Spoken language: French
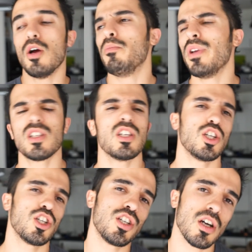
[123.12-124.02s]
Mais c'est
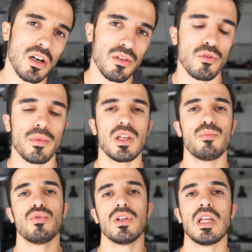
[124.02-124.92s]
chiant, il faut
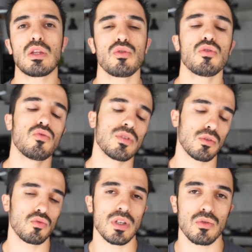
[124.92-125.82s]
manipuler des trucs, tout
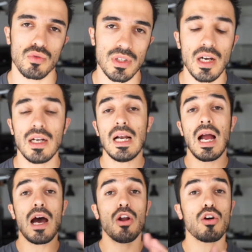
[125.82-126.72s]
ça, tout ça, tout ça.
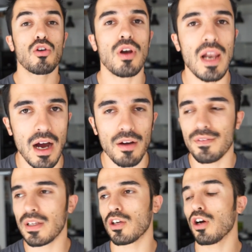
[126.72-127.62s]
Alors que là,
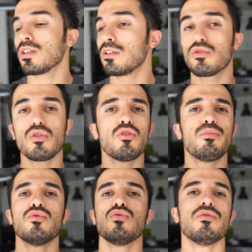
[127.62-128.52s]
Flickr, c'est le truc le
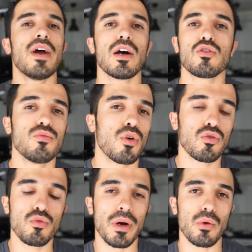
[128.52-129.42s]
plus ouvert du
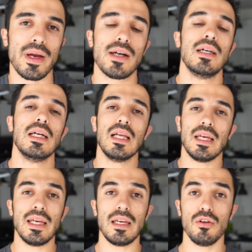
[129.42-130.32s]
monde ou pas loin.
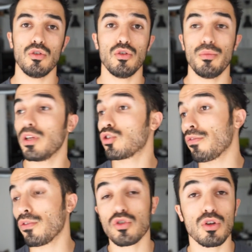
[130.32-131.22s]
Et euh, ben,
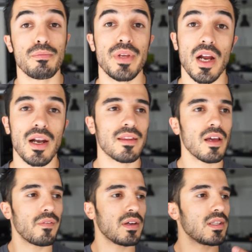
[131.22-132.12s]
ça fonctionne bien.
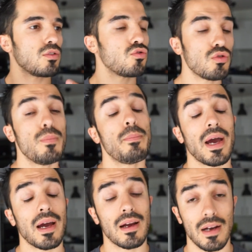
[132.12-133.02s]
L'interface est
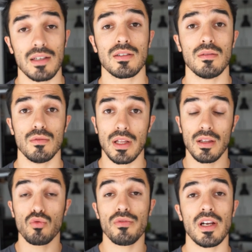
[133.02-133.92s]
super classe. La
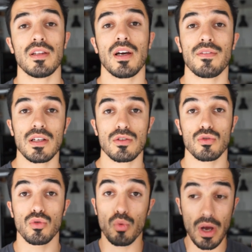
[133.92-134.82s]
nouvelle interface
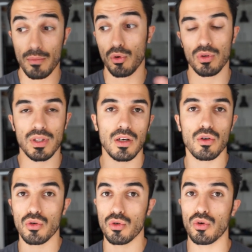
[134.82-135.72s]
euh, web
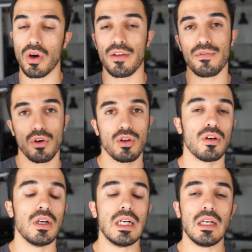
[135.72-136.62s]
autant que iPhone